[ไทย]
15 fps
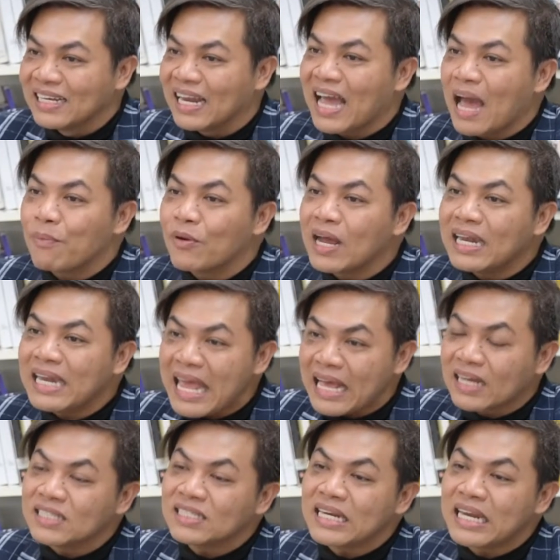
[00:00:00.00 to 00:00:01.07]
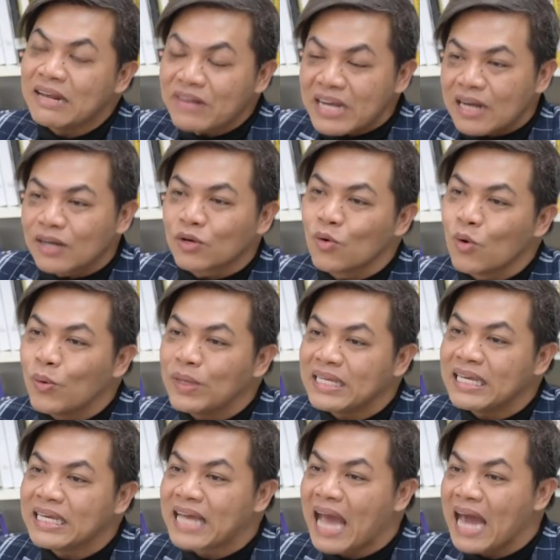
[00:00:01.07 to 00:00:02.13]
นะครับเพราะงั้นเด็กก็จะได้เรียนรู้วิ
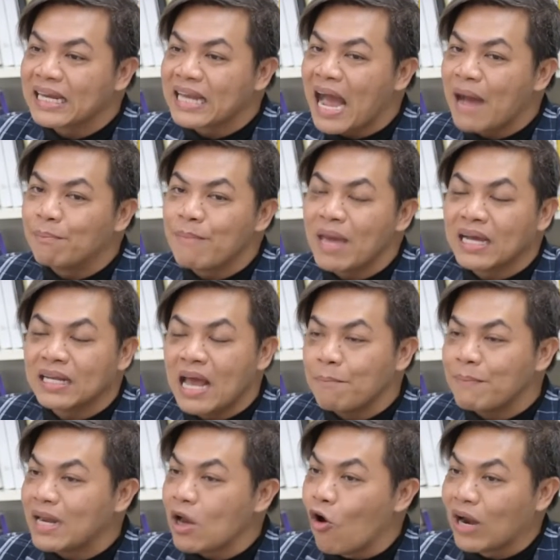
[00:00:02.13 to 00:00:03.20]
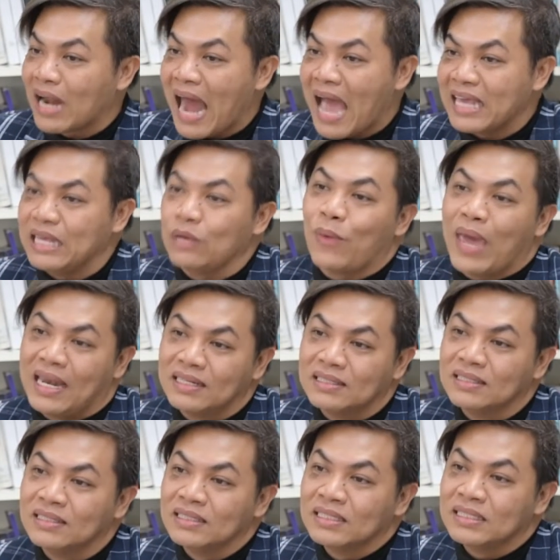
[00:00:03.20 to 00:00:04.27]
ธีการทำแม้กระทั่งเป็นออนไลน์อีเวนต์
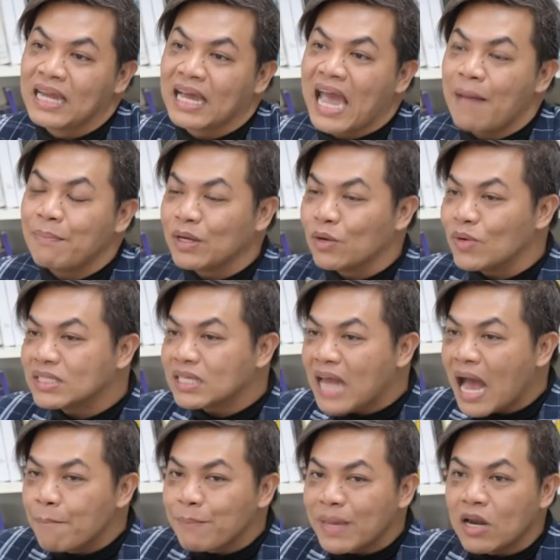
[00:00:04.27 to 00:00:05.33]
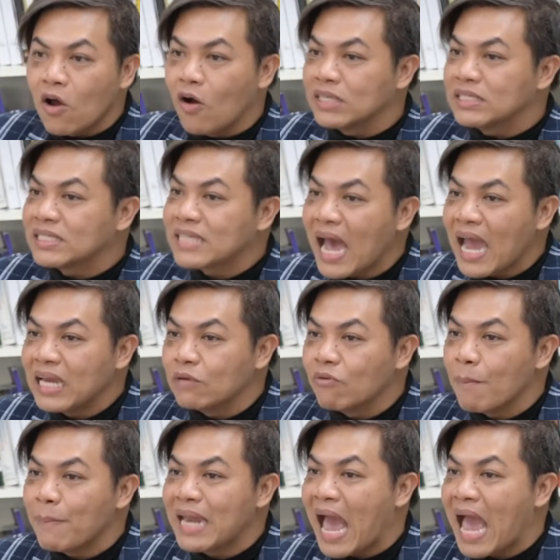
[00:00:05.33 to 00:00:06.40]
นะครับหรือว่าจะทำเป็นออนไซต์หรือ
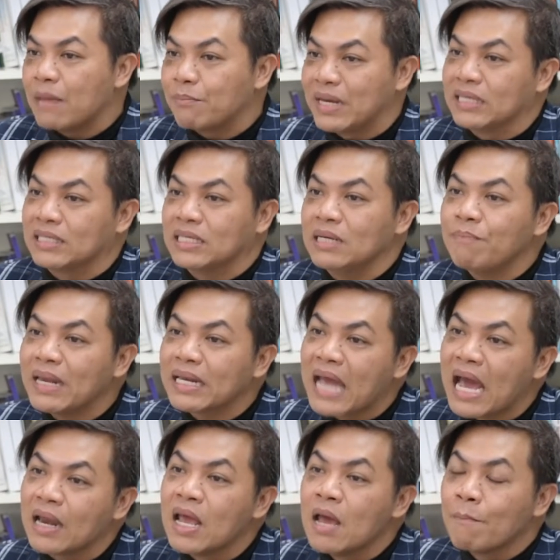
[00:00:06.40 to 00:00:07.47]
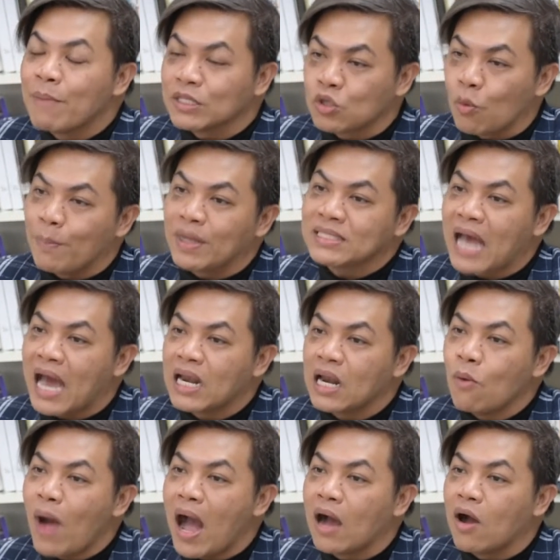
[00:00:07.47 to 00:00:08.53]
ว่าเป็นไฮบริดซึ่งเป็นการผสมผสาน
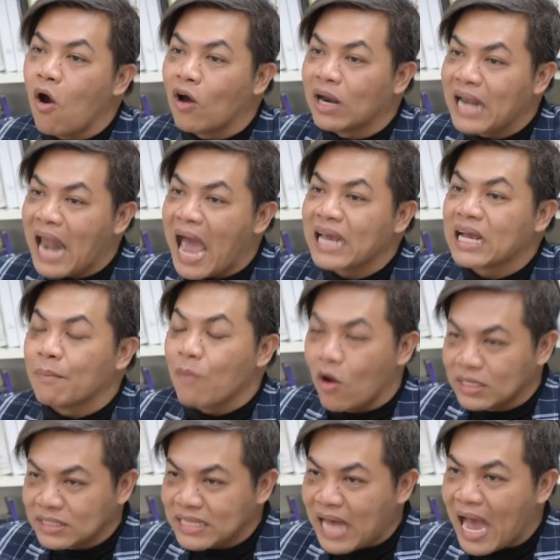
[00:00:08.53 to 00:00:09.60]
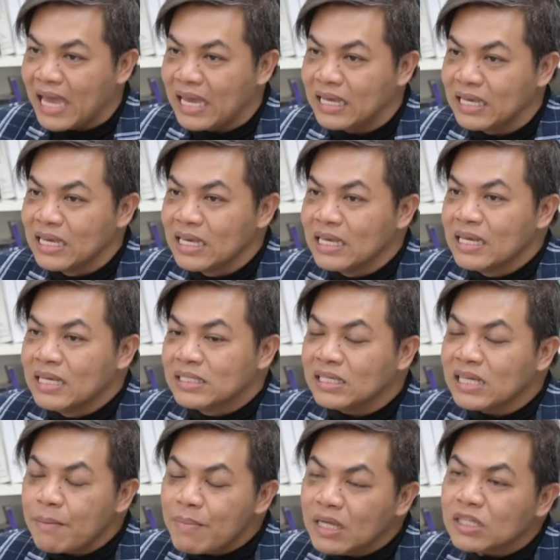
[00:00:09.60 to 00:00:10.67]
ระหว่างออนไลน์กับออนไซต์ซึ่
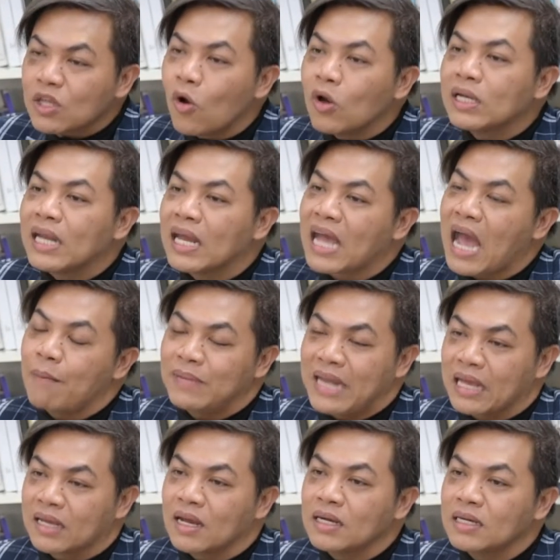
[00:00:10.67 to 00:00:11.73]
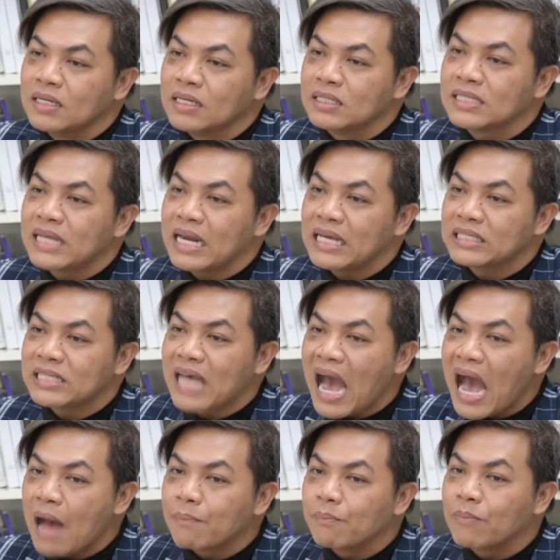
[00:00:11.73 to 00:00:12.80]
งในเบื้องต้นนะครับเด็กก็คือจะได้ท
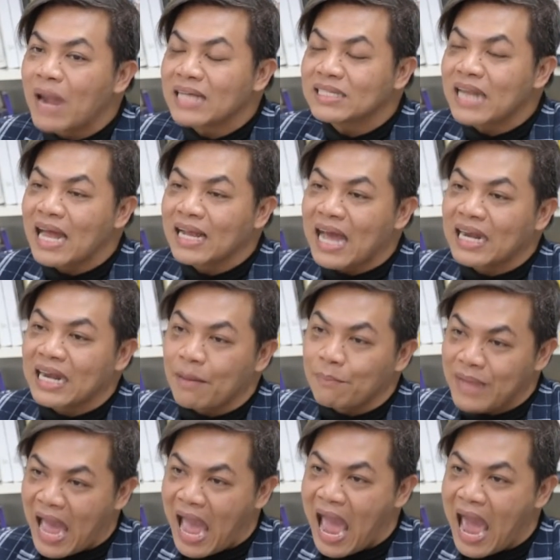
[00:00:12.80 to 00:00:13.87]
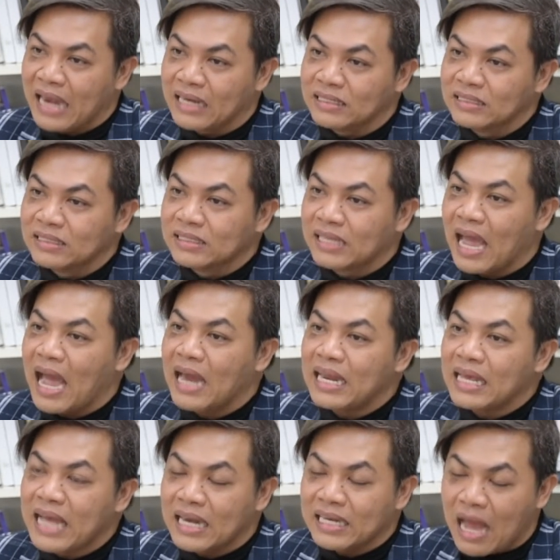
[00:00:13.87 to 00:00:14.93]
ราบลักษณะการทำงานนะฮะ
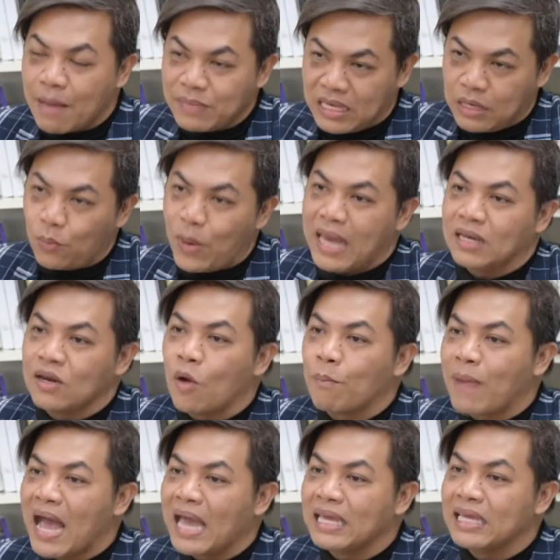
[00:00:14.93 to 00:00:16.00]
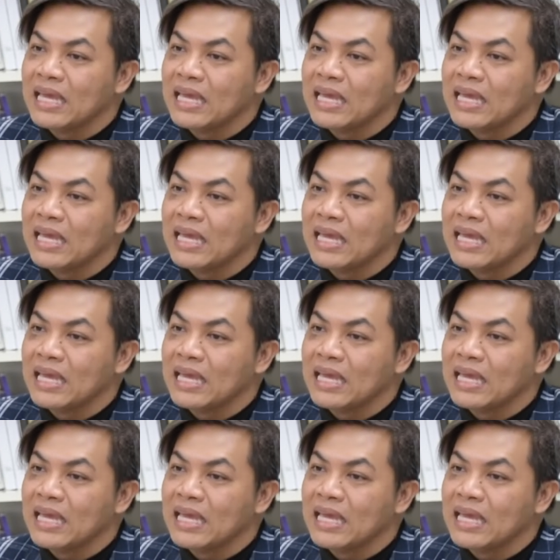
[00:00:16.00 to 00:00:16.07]
ในการทำอีเวนต์ออกไป